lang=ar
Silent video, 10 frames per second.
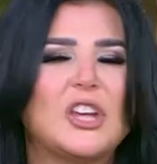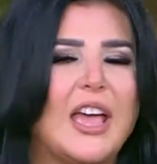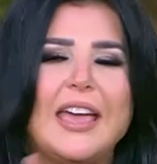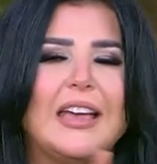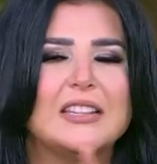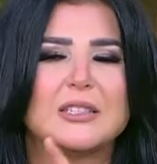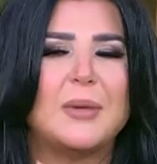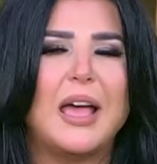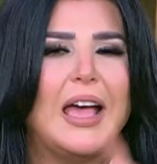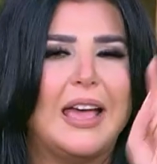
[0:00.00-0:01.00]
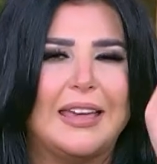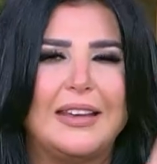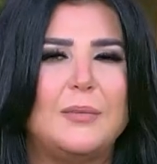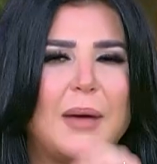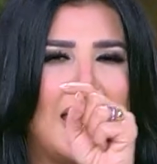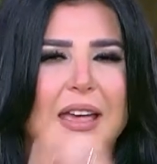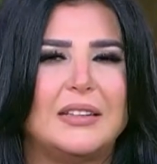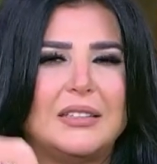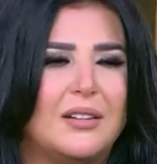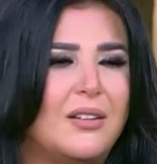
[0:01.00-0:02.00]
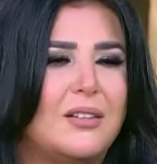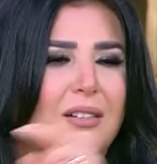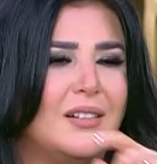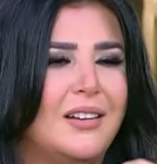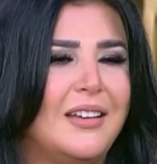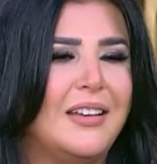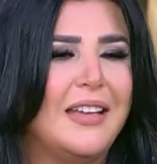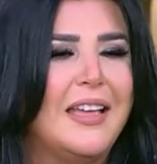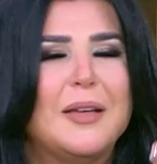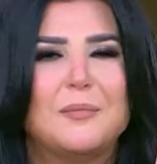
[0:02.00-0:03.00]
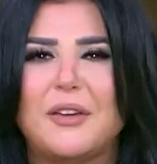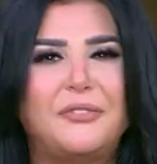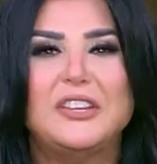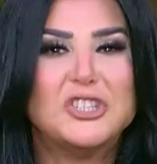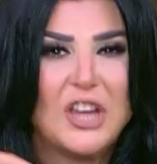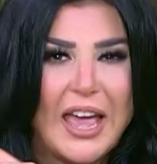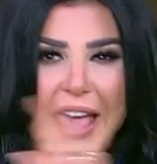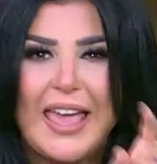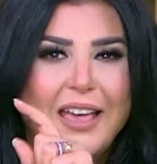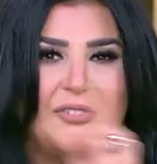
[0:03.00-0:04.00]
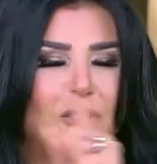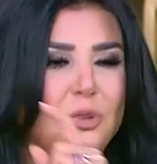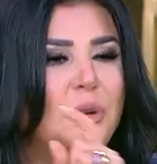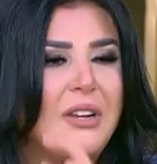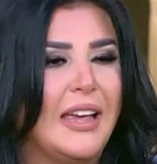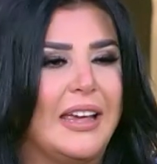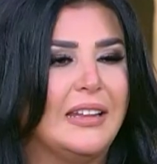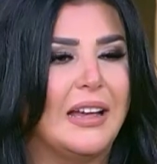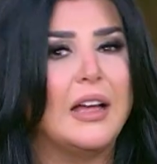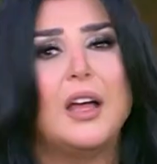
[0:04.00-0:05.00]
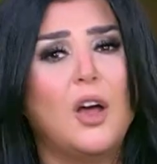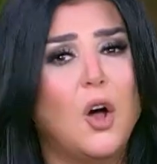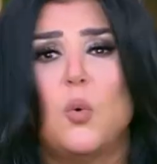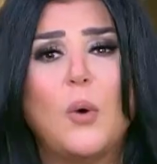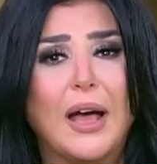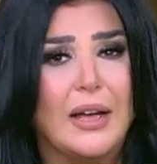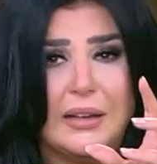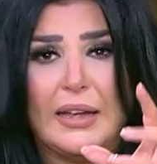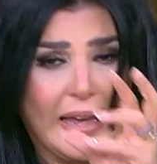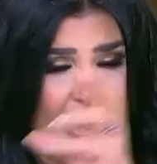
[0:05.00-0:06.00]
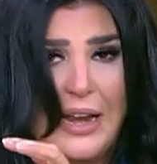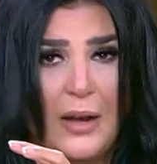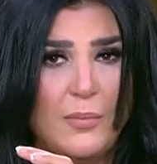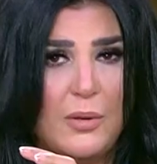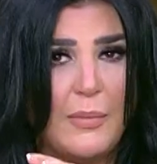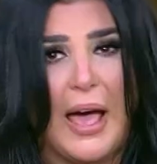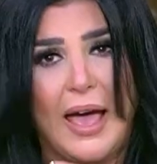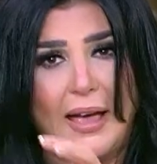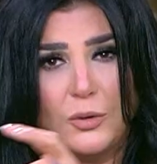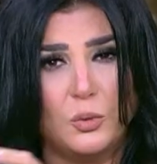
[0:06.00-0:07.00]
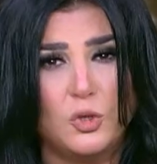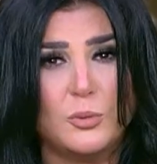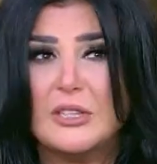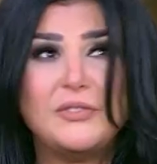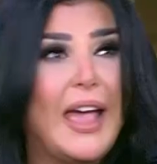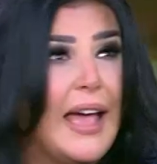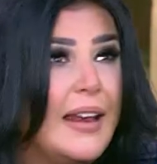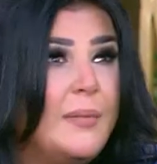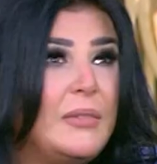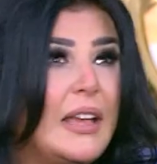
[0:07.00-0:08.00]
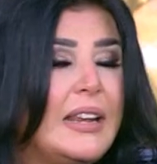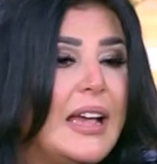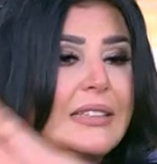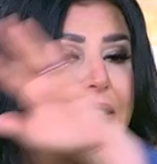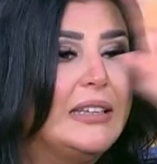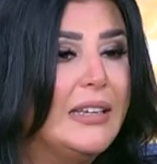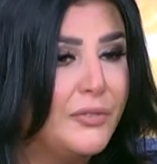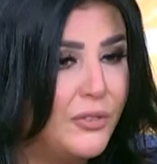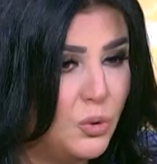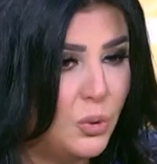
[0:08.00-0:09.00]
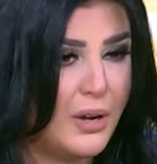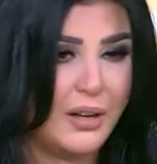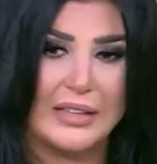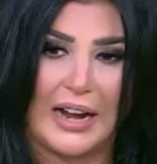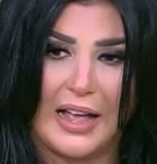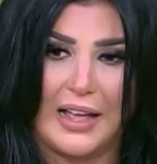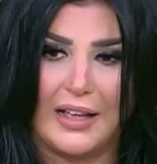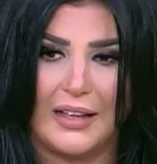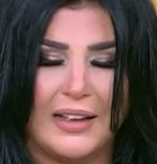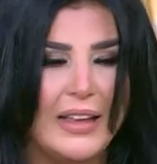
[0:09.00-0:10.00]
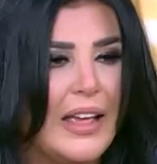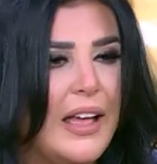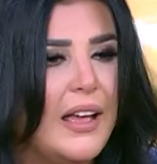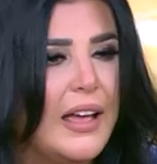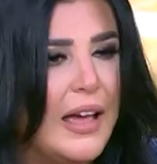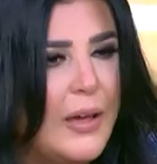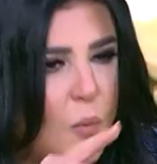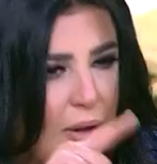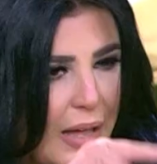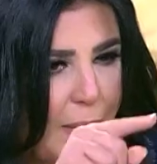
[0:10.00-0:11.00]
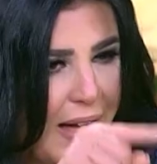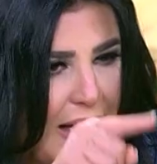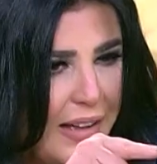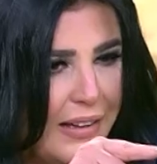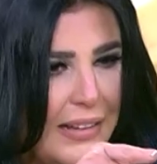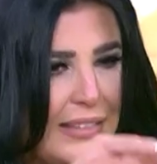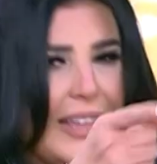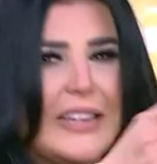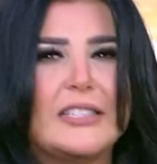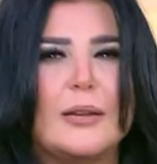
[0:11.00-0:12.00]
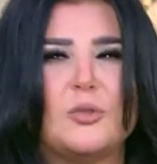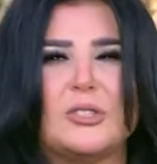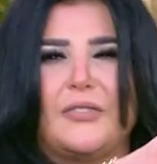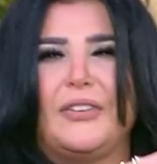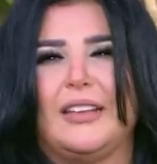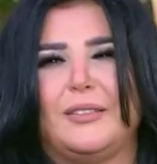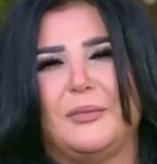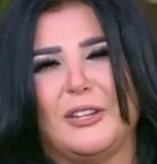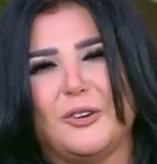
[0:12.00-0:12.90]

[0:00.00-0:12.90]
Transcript: حاجه اسمها حلم حياتي نهار بالظبط مفيش حاجه في الدنيا كده هو حلم ما حققتوش بس في احلام تانية كتير في الدنيا اقدر احققها هو ده بقى الدرس المستفاد من